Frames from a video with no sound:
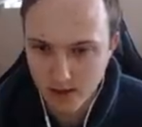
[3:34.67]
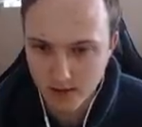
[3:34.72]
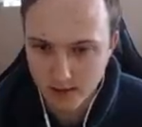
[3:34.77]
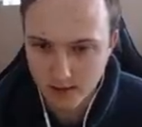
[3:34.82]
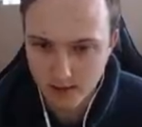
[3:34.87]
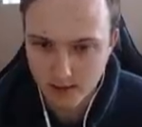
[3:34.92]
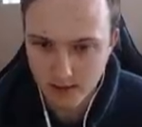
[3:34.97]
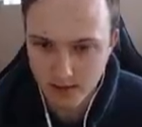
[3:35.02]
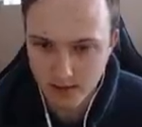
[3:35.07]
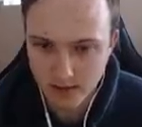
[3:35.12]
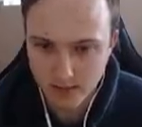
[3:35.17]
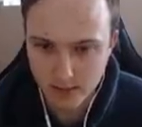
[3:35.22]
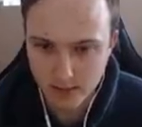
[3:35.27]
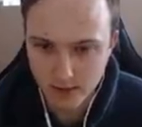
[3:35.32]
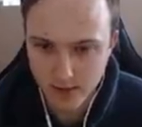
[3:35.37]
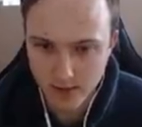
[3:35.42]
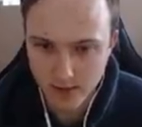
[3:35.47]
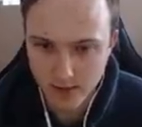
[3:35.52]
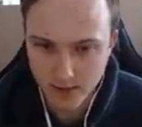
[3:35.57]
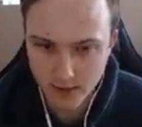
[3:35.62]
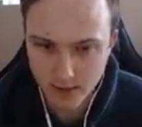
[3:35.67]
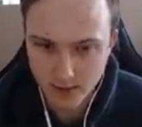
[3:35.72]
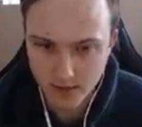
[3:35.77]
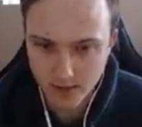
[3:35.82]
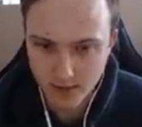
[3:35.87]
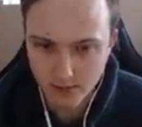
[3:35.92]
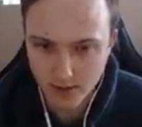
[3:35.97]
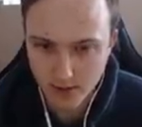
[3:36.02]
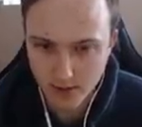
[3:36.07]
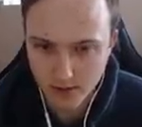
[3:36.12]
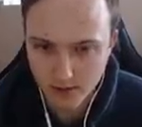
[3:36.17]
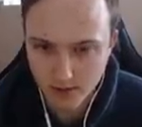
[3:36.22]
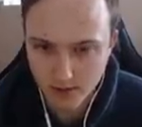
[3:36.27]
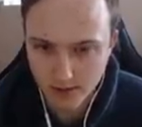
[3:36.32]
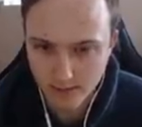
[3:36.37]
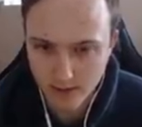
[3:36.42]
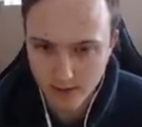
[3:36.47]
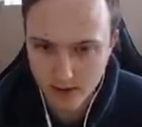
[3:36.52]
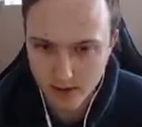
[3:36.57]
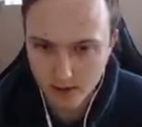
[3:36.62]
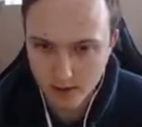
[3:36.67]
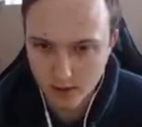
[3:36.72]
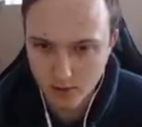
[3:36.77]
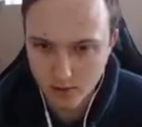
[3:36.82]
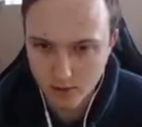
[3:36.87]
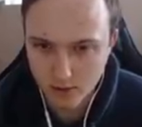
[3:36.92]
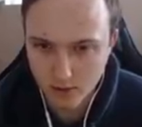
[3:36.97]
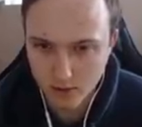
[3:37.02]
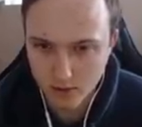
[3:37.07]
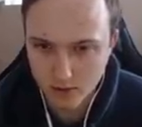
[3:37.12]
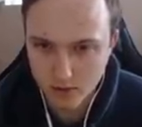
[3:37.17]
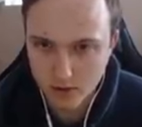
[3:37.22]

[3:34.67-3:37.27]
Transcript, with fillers: Не забывайте, что я запикался в катку,